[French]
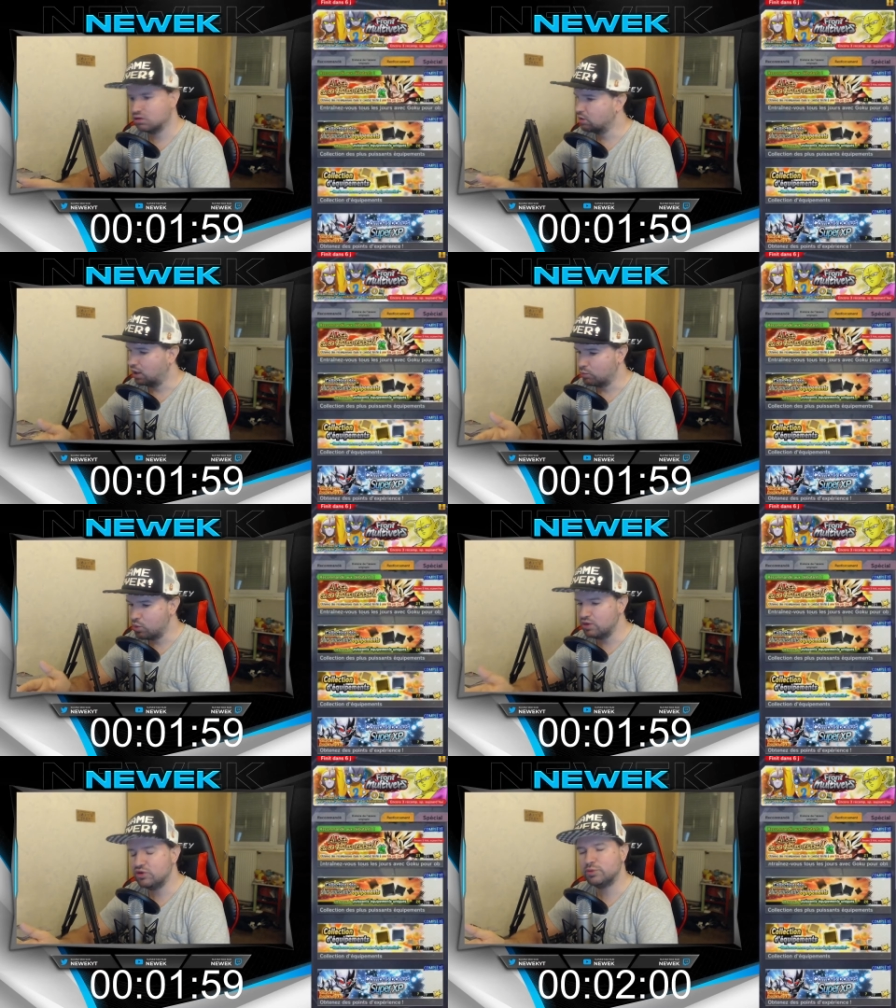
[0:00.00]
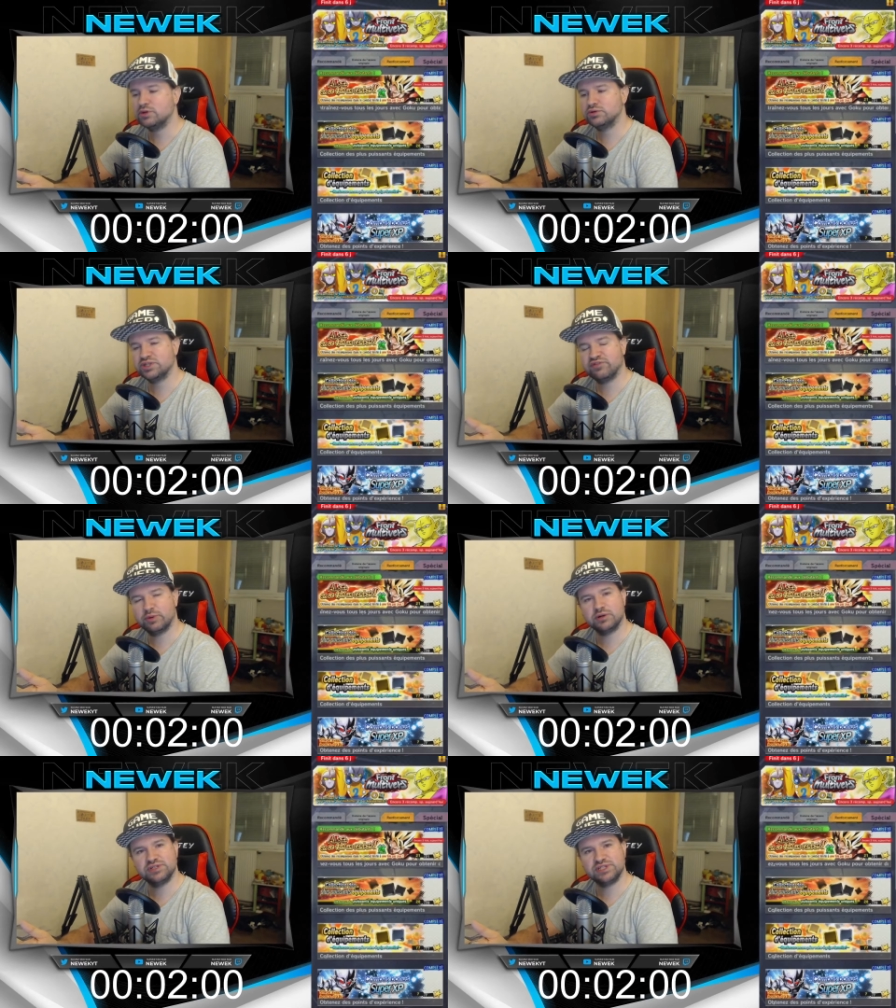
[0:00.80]
Par moins de 2 minutes, j'ai fait
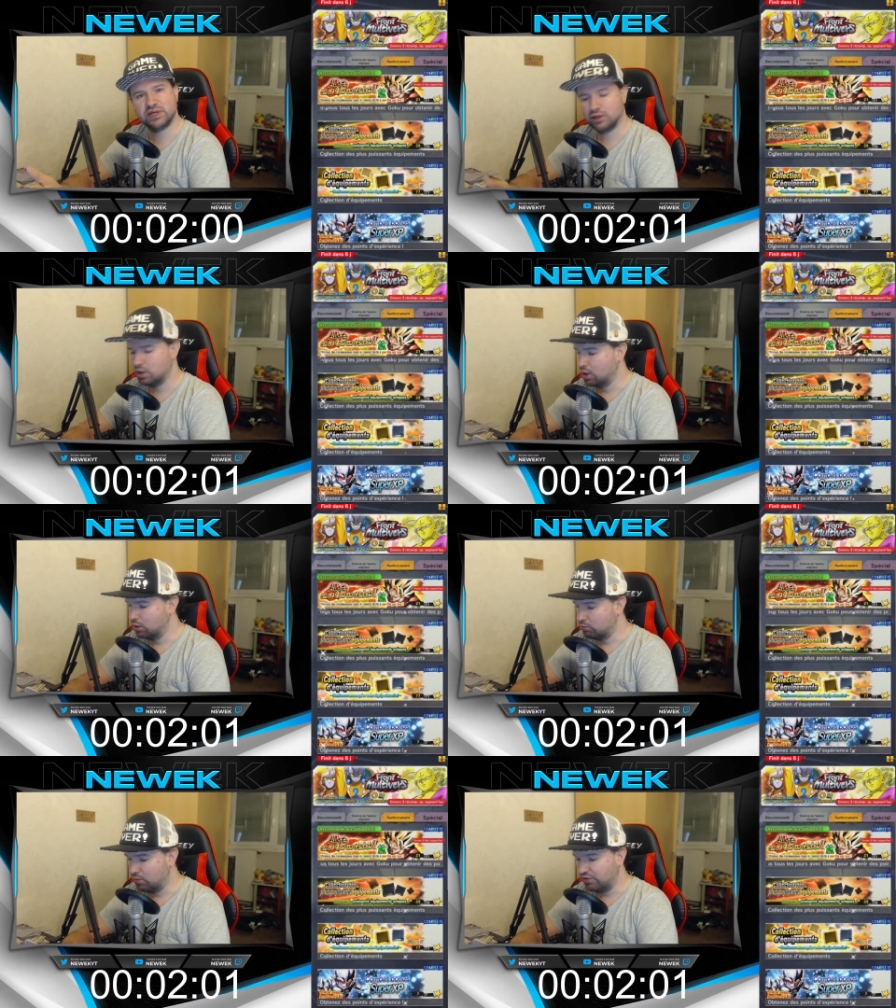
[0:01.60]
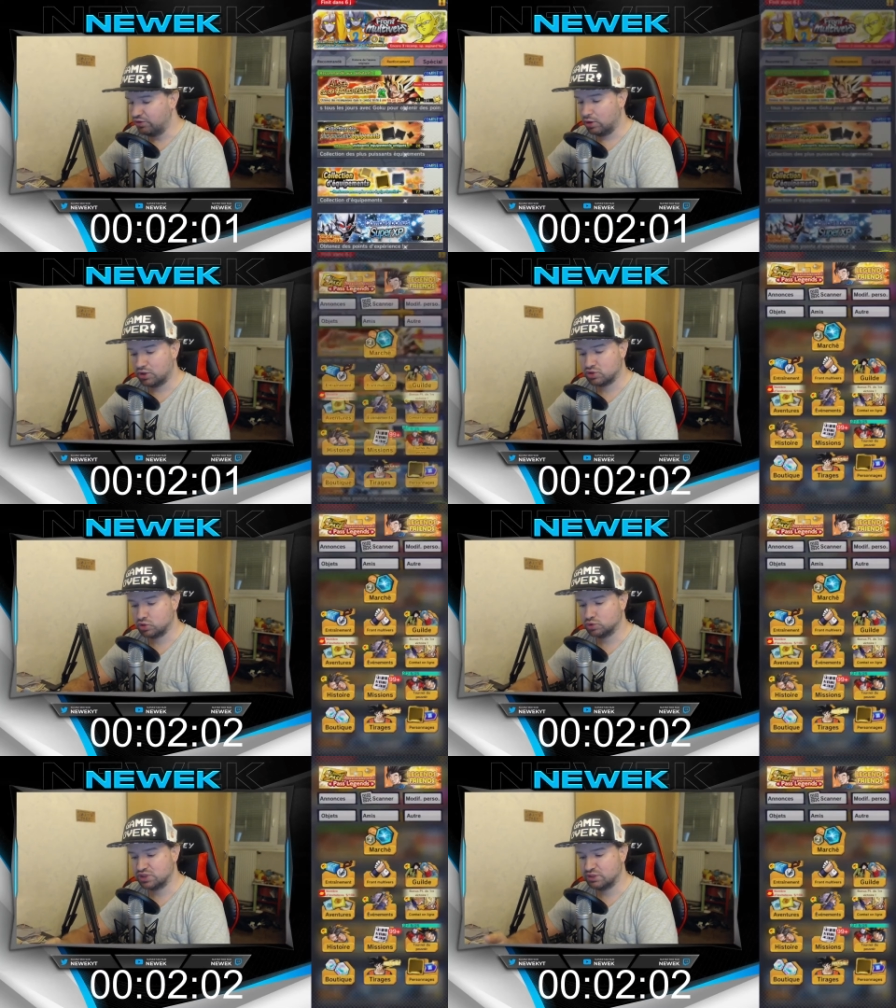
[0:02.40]
mes quotidiennes. Maintenant, la seule
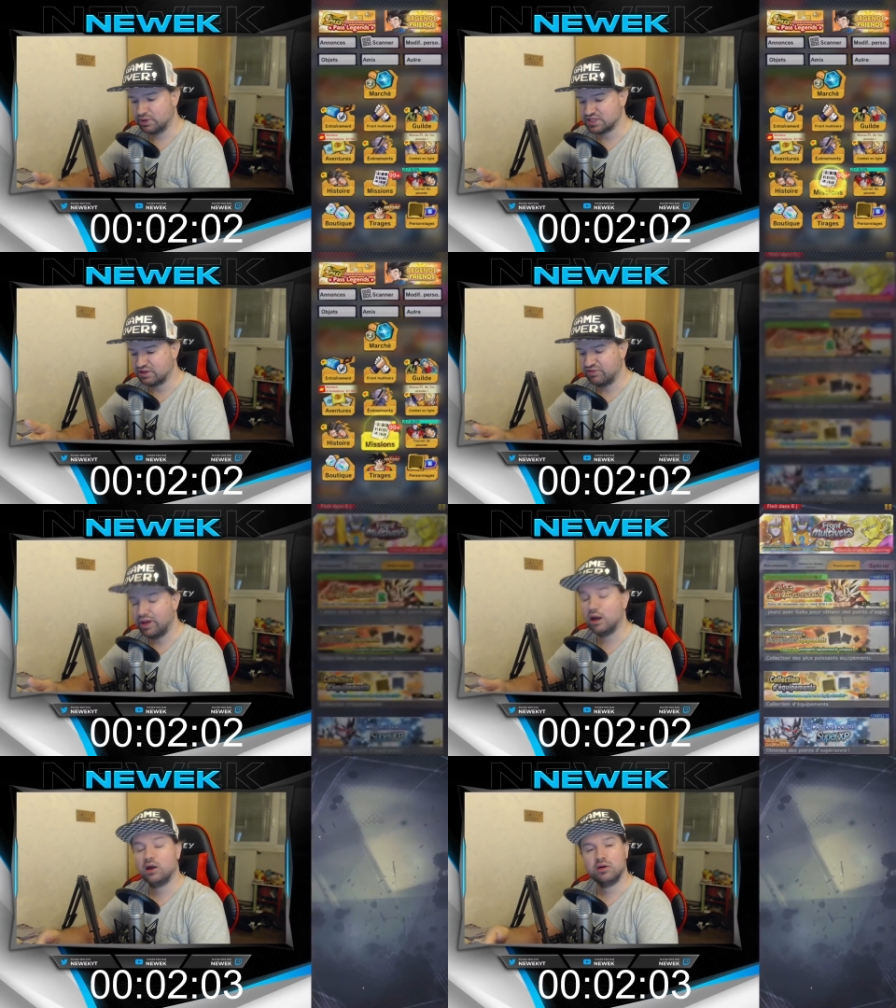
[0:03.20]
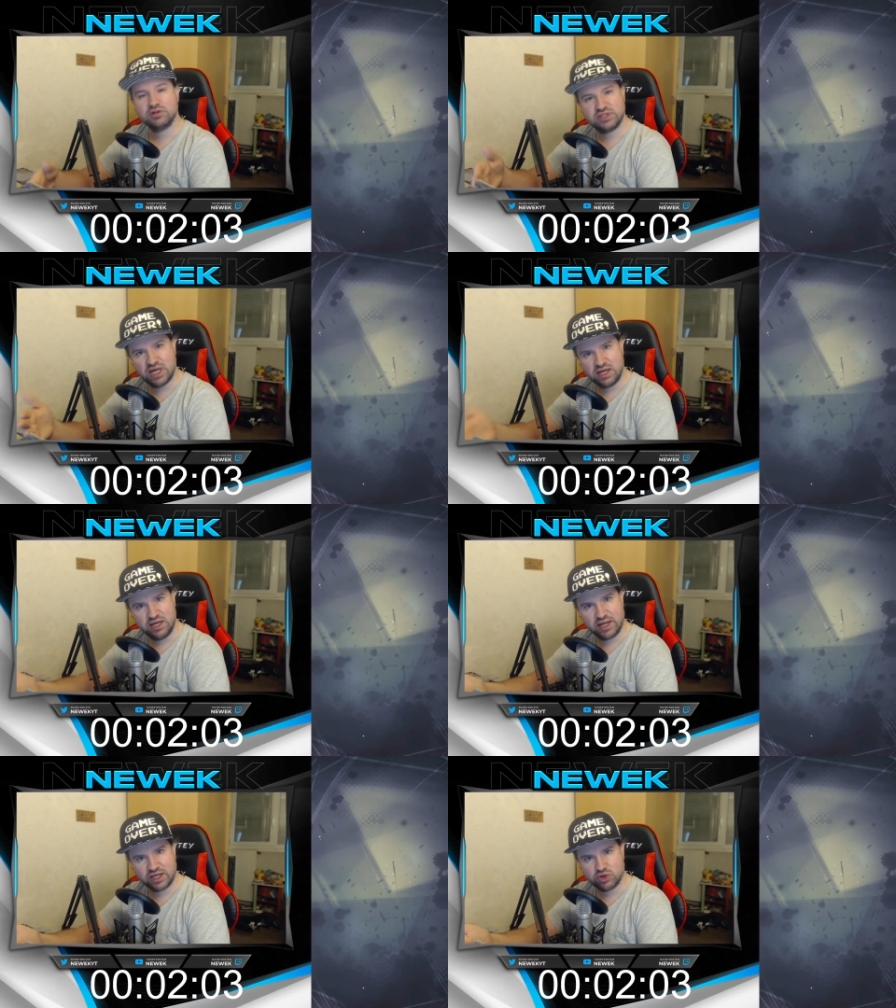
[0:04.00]
chose qui me reste à faire, c'est aller
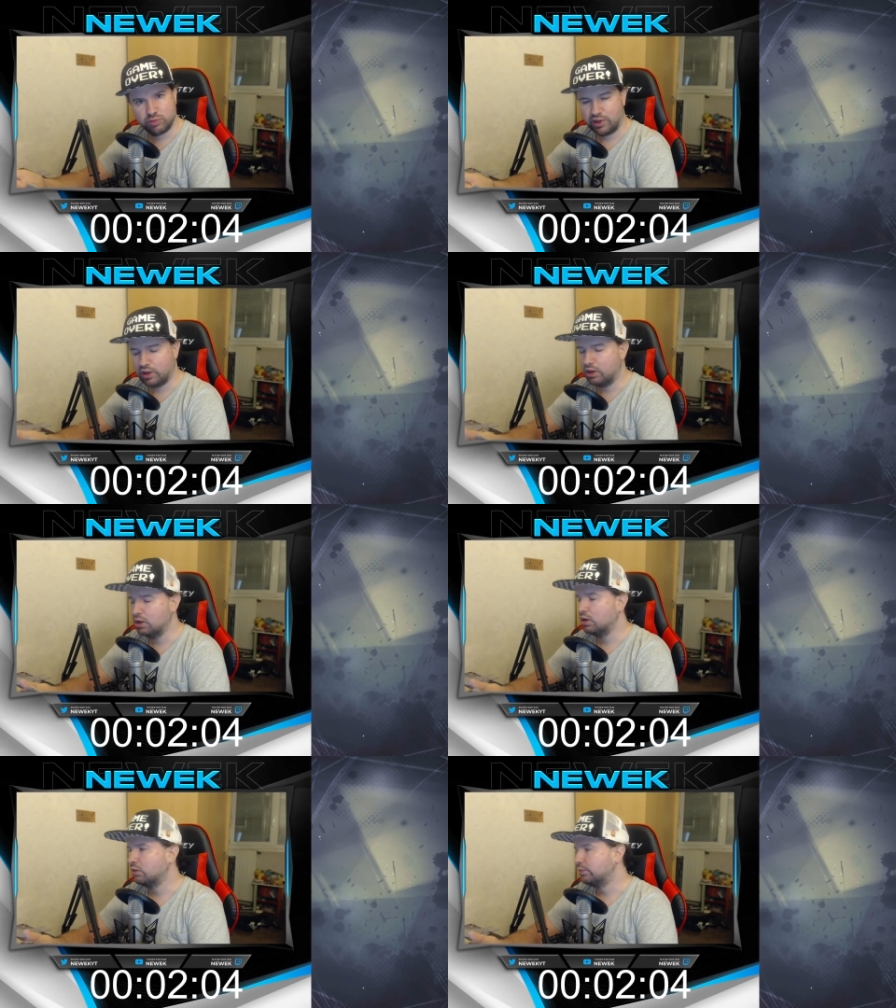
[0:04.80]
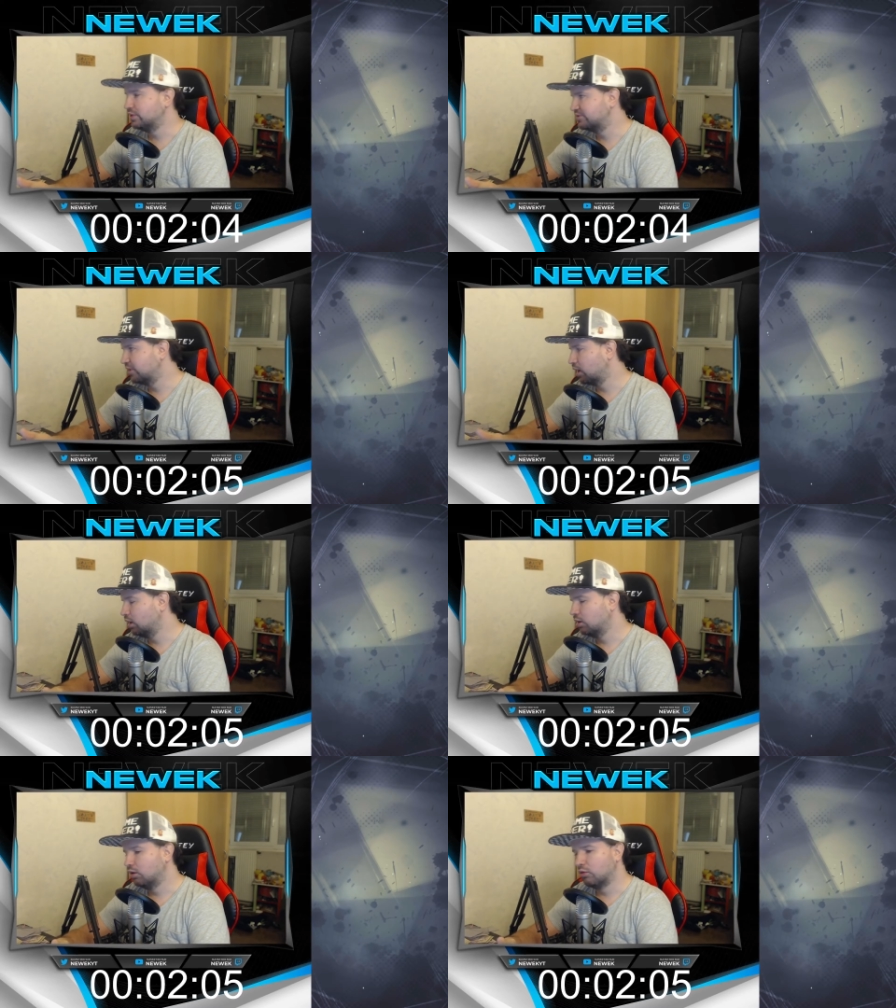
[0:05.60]
les récupérer. Mais ça,
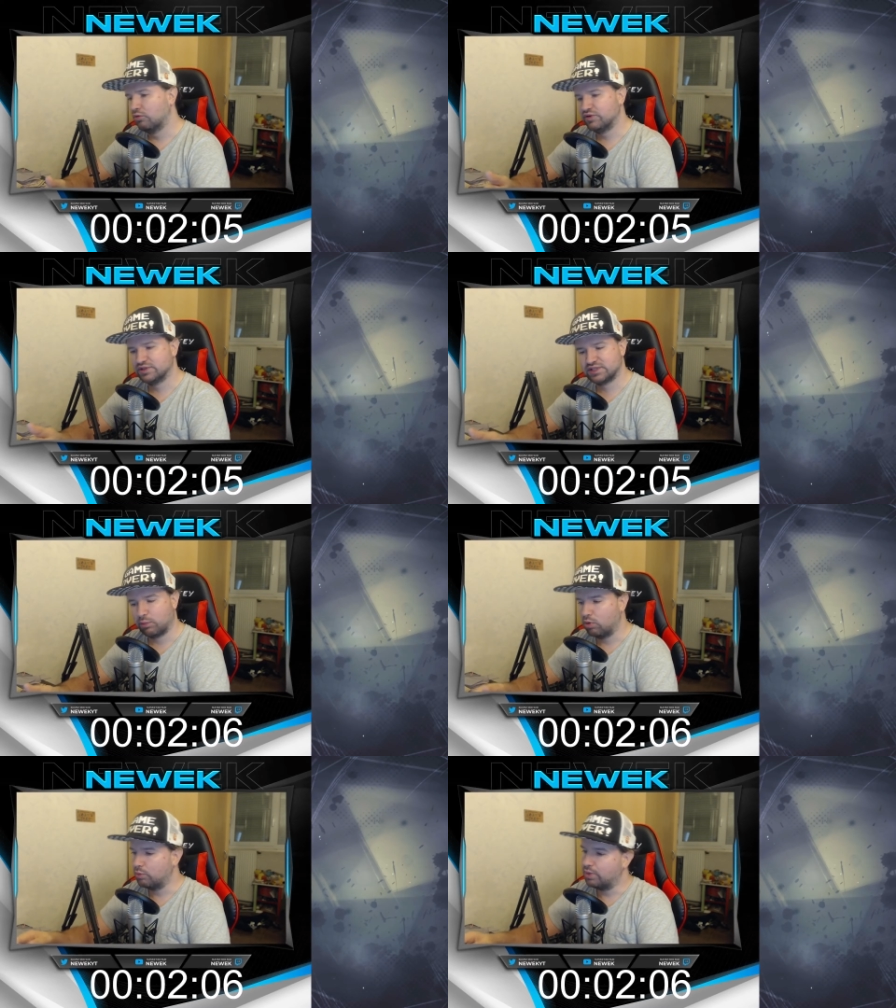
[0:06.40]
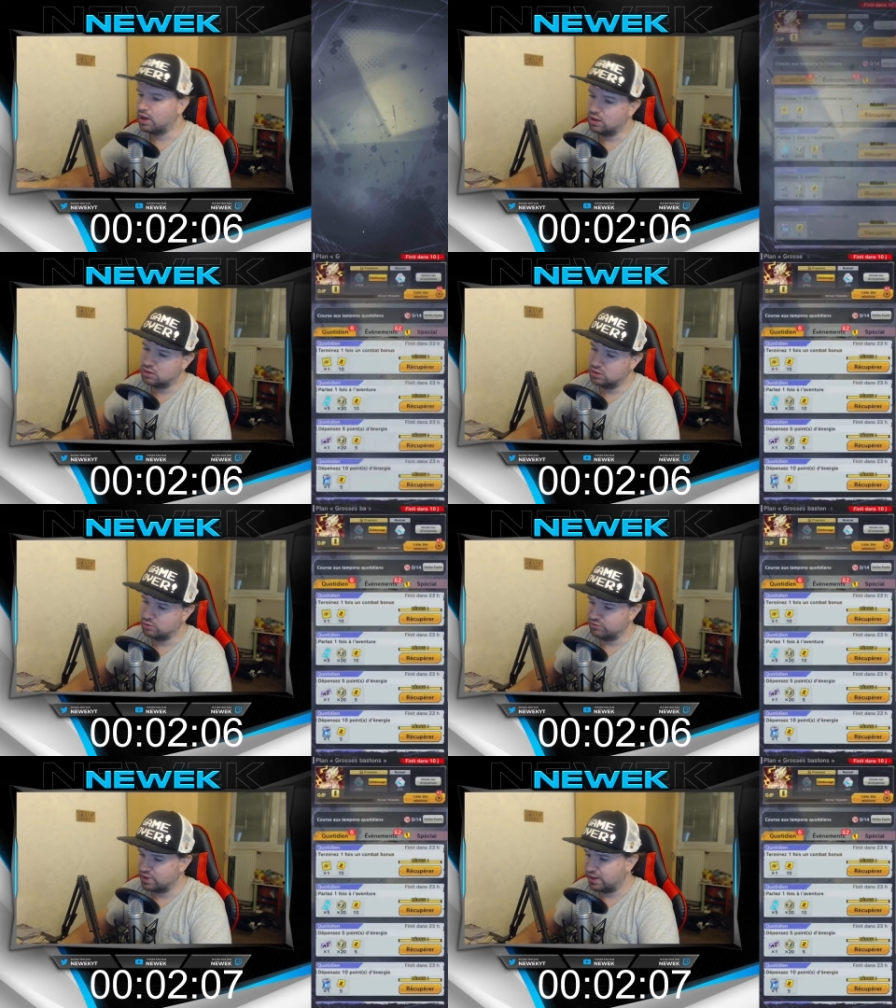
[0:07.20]
ça prend pas, euh,
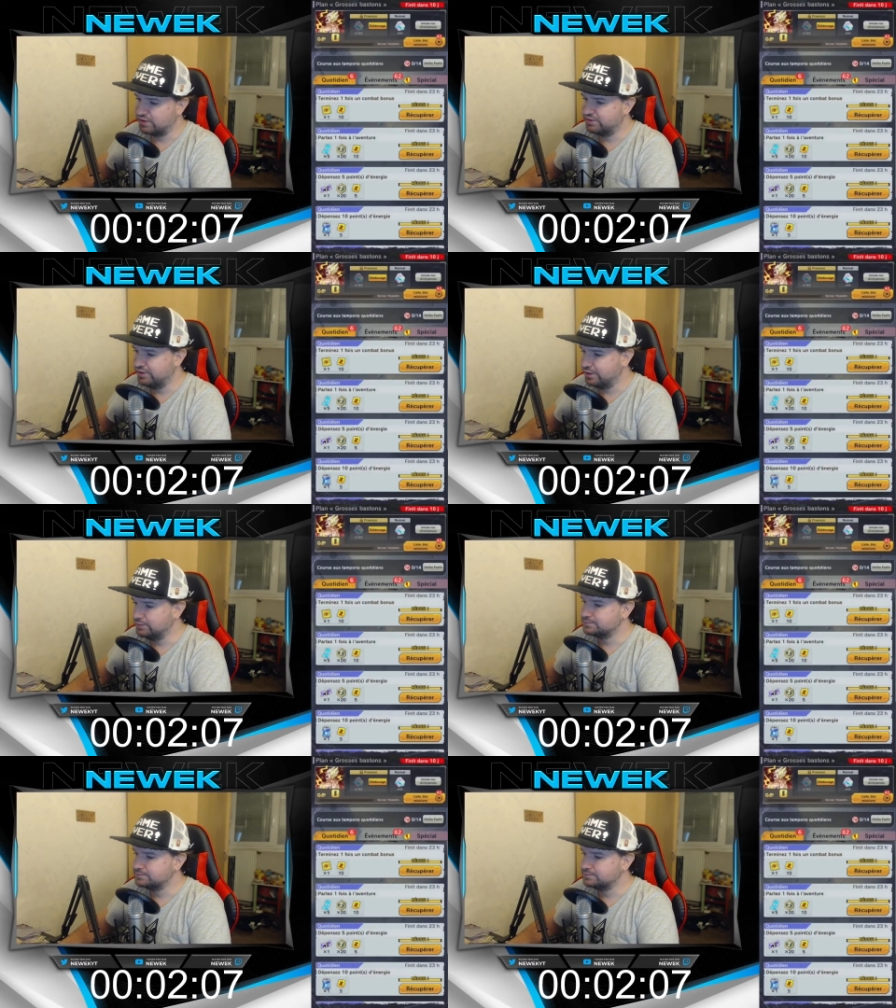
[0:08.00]
on va arrêter. Hein